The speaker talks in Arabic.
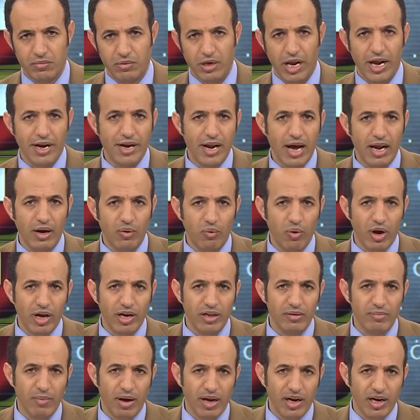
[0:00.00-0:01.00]
لأنها لو
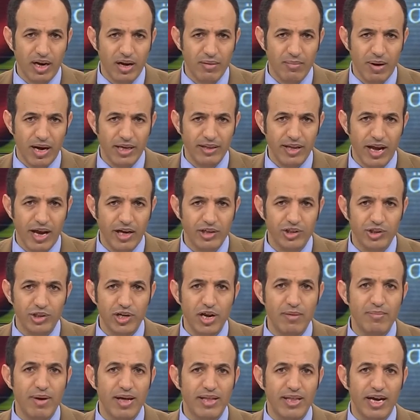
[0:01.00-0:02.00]
كانت معركة مع داعش
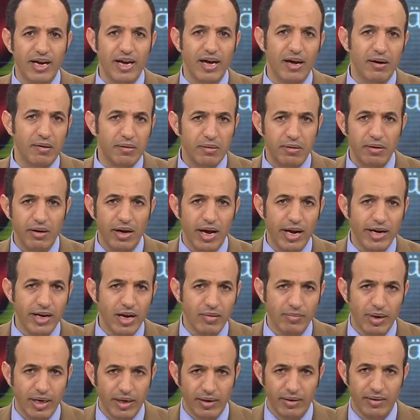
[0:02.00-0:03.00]
لما ذكر
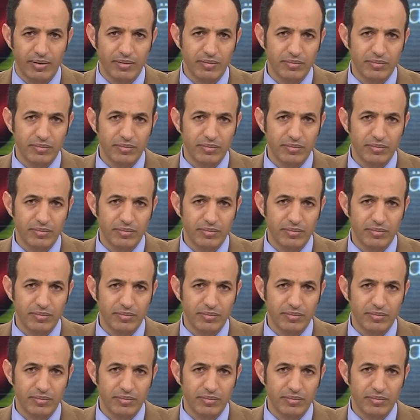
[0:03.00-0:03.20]
اليمن